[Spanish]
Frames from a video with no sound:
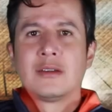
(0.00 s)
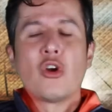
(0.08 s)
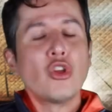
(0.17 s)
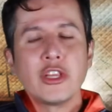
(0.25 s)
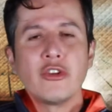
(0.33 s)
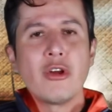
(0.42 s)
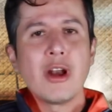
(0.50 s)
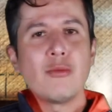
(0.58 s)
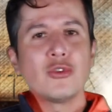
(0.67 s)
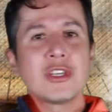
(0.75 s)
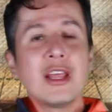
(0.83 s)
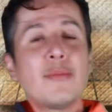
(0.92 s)
Continúa la
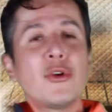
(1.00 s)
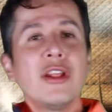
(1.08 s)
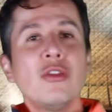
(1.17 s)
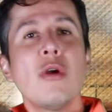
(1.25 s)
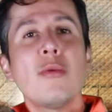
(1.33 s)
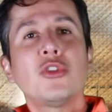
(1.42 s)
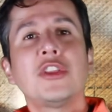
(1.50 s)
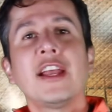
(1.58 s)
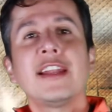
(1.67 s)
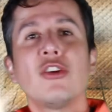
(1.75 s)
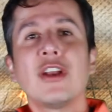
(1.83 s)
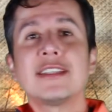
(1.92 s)
búsqueda por el nuevo
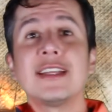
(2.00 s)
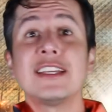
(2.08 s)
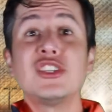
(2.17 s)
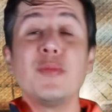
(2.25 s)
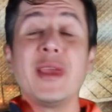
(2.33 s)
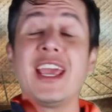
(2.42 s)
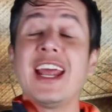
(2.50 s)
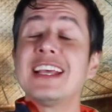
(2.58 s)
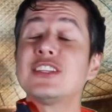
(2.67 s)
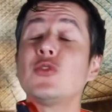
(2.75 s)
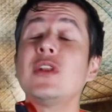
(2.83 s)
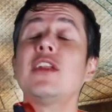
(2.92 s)
técnico de la selección mexicana.
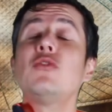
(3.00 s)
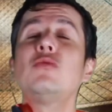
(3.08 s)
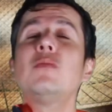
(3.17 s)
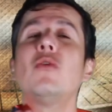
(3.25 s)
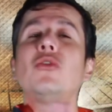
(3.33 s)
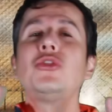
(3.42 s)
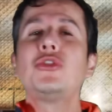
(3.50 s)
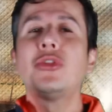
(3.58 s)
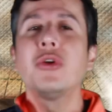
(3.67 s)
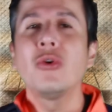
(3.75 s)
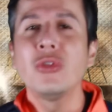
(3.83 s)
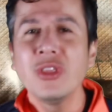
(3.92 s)
Suenan un
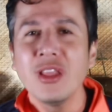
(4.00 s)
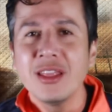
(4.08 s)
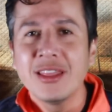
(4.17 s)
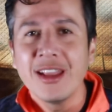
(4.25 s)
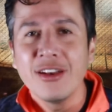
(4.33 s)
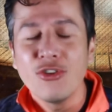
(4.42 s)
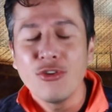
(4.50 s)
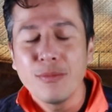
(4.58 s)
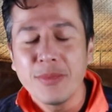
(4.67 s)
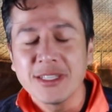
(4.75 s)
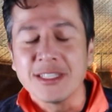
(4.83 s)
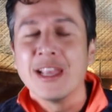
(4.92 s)
montón de
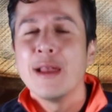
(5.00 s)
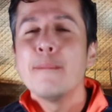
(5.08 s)
nombres.